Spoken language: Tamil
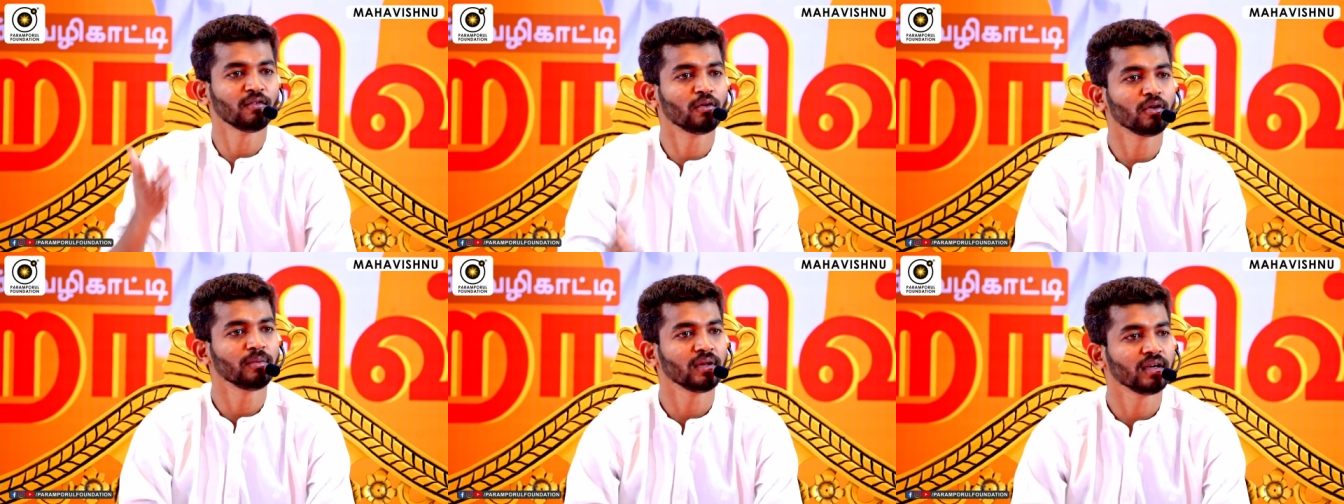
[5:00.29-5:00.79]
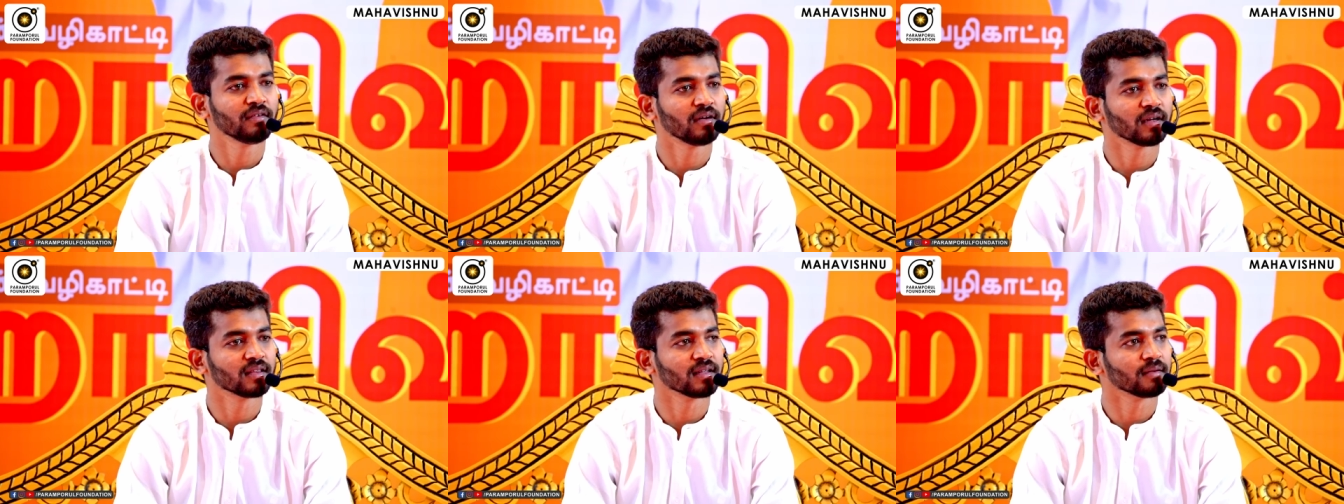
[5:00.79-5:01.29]
எவ்வளவு பெரிய
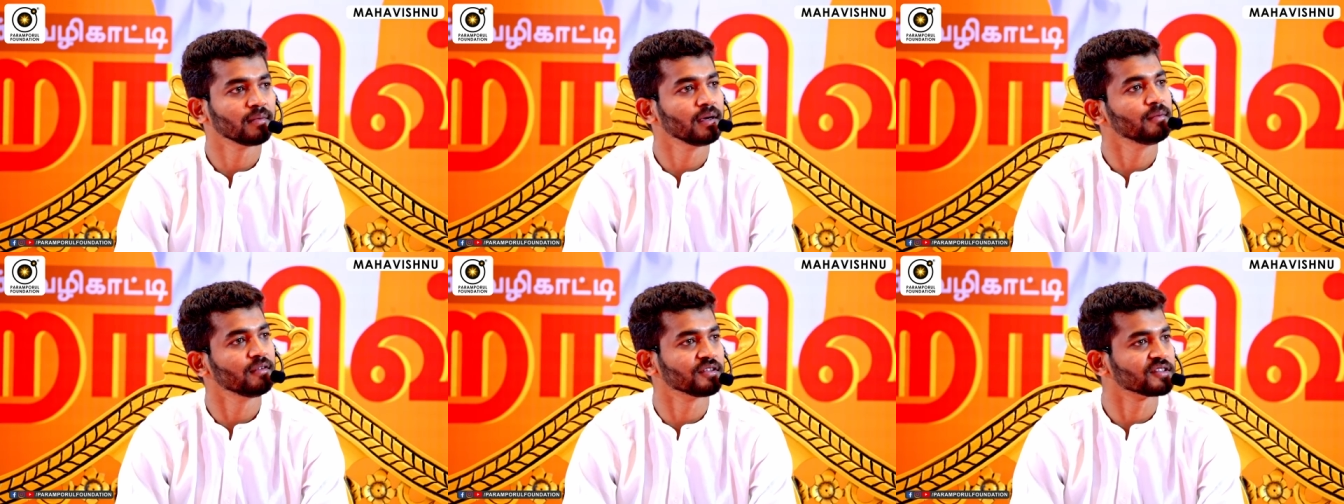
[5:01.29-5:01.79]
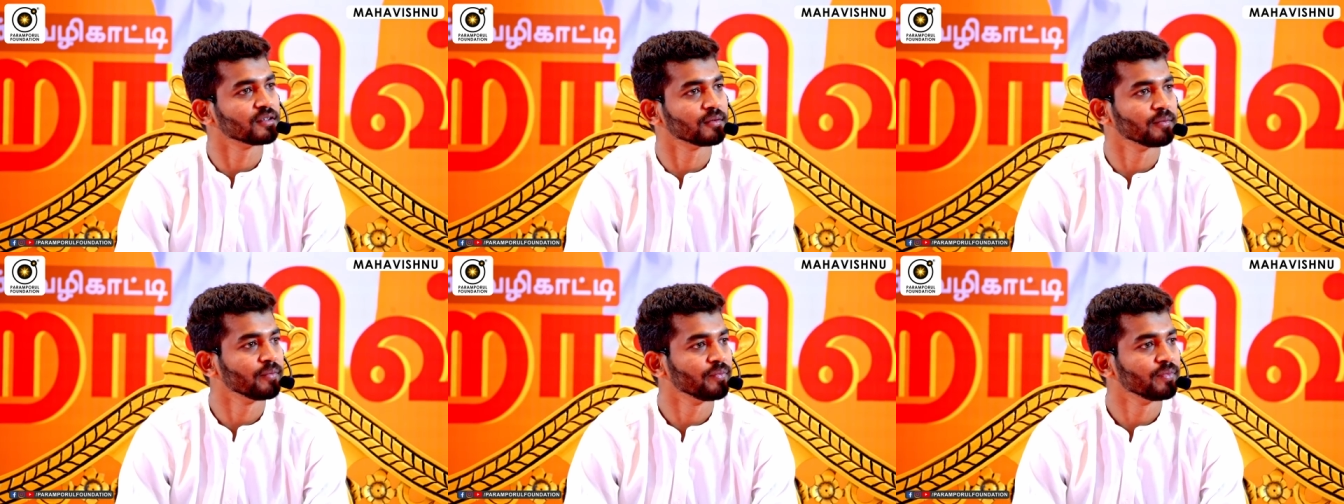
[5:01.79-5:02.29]
வார்த்தை பைபிள்
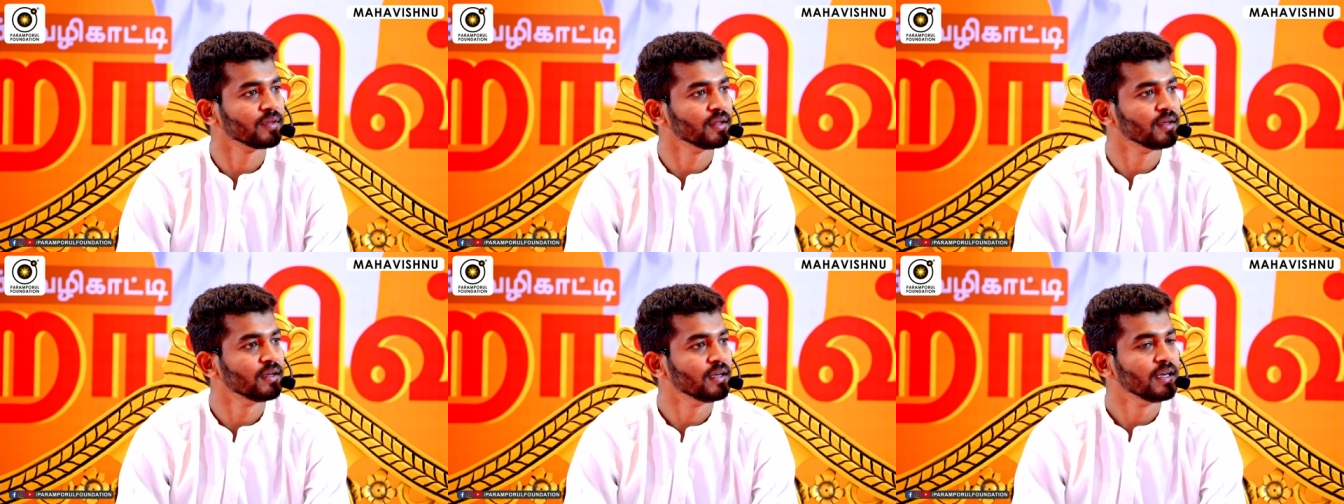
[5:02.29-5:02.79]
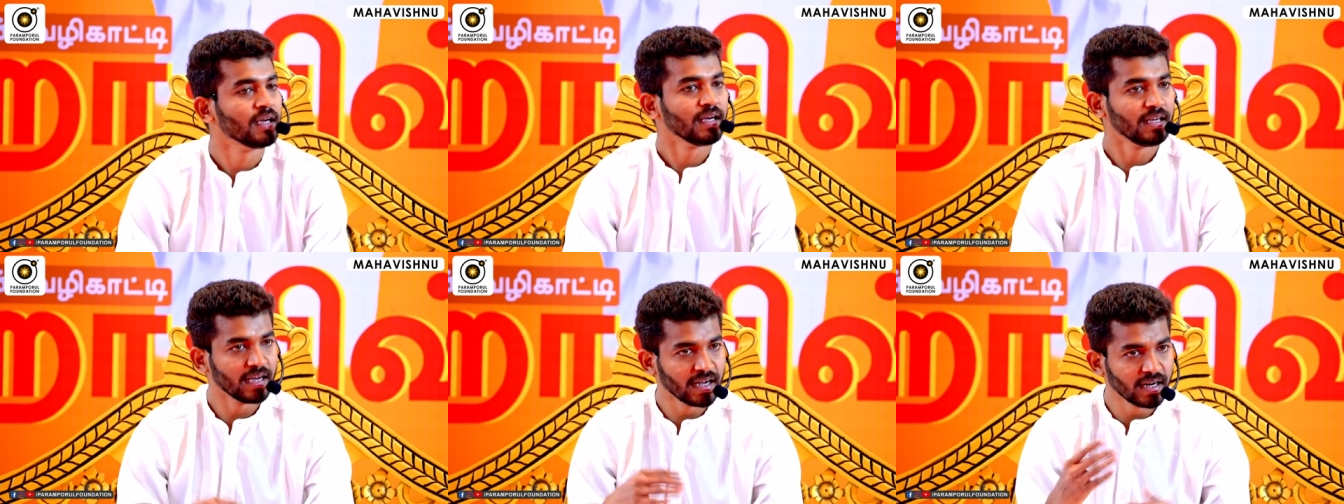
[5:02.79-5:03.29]
வசனம்
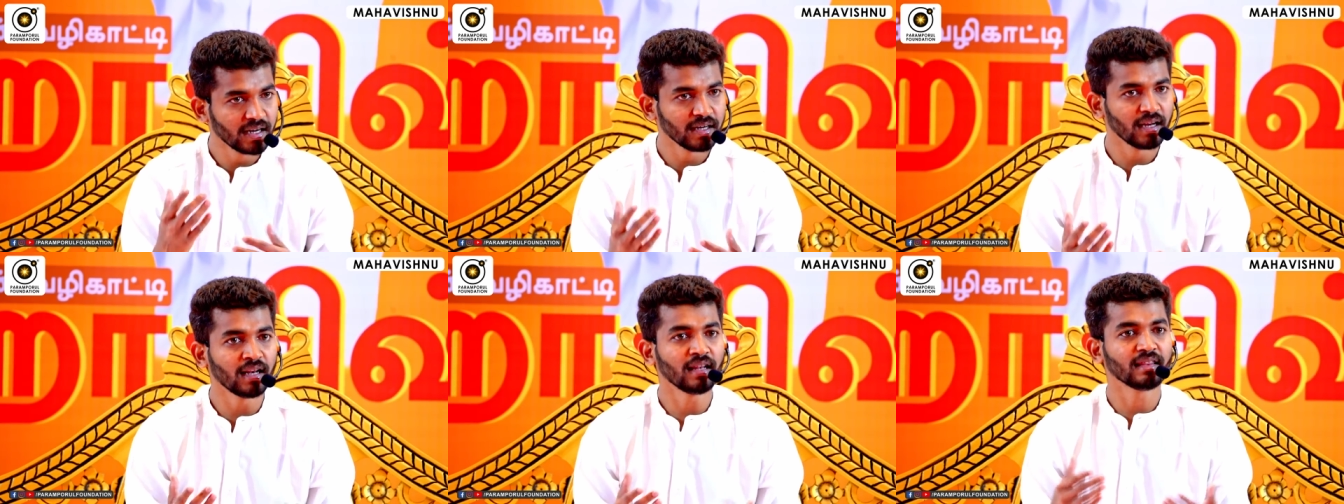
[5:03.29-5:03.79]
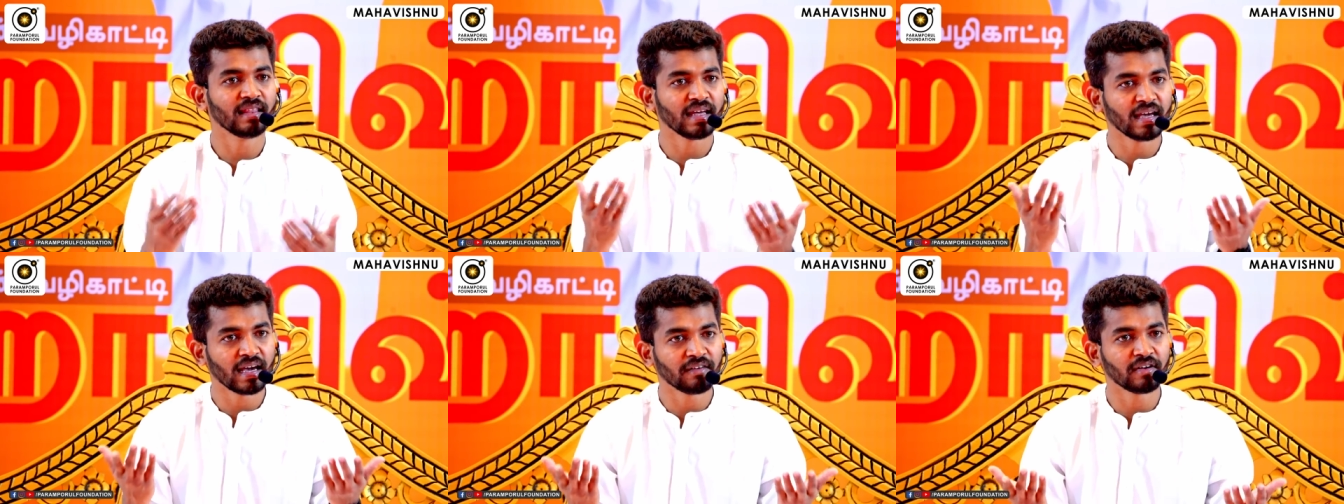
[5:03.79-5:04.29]
ஏனெனில்
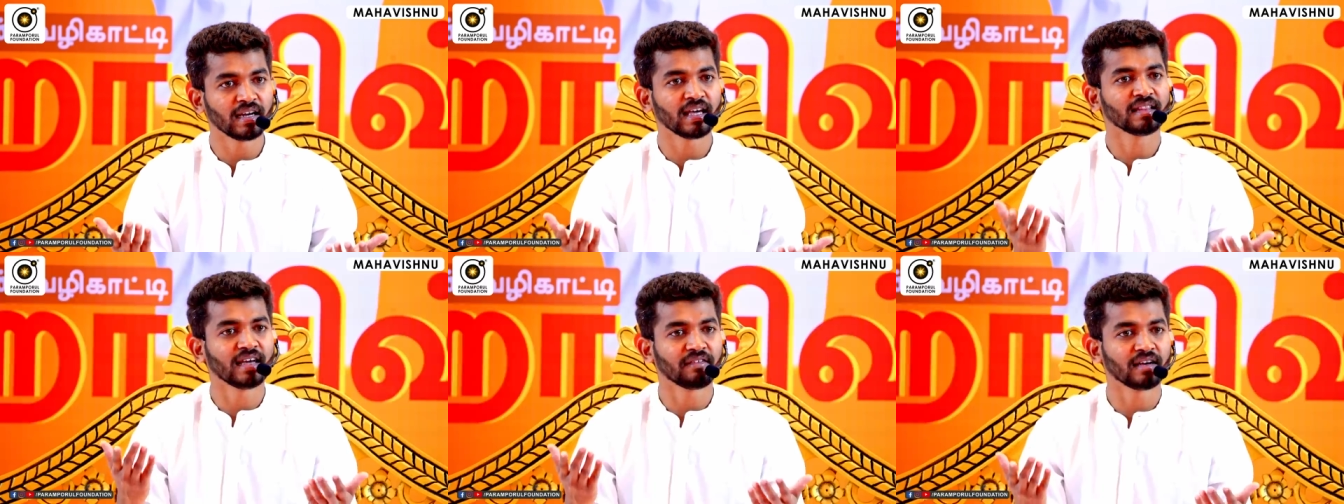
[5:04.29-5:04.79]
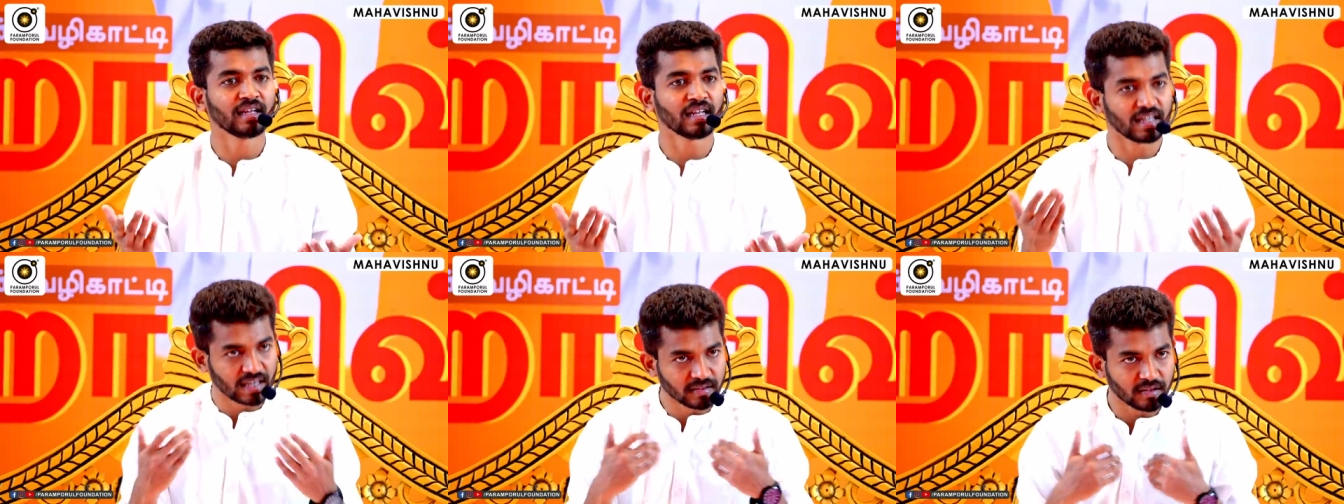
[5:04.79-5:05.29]
தேவனே
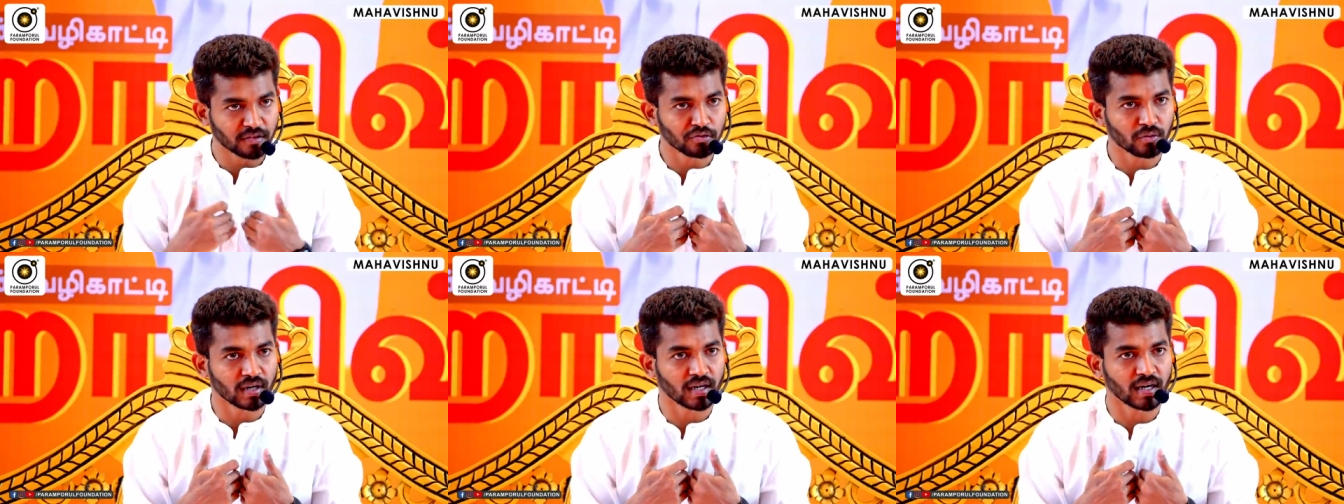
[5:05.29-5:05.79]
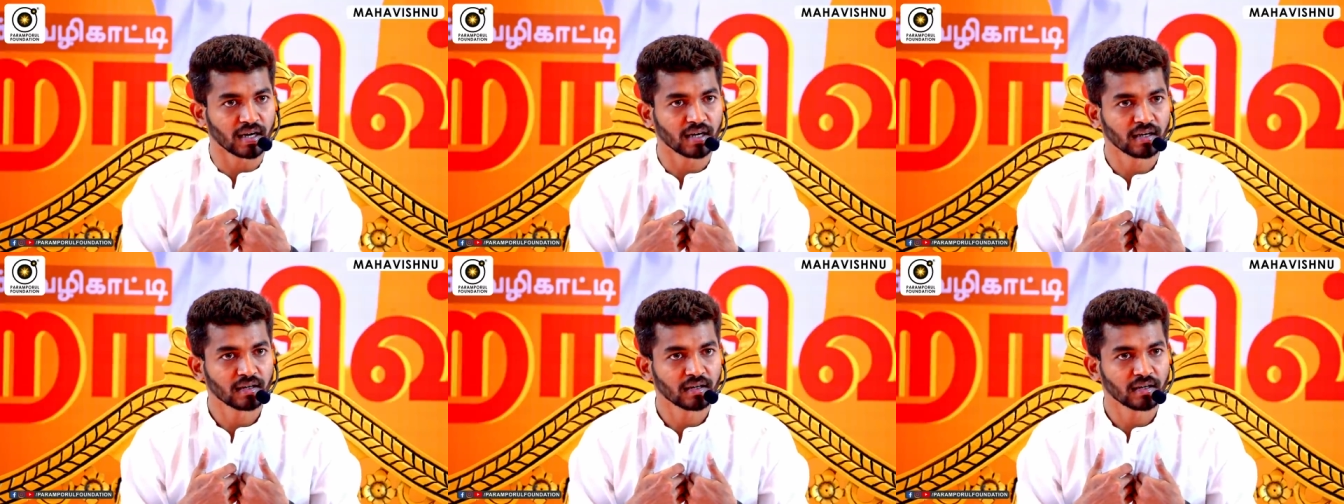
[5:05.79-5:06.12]
தேவனேன்னு கர்த்தரை சொல்றாரா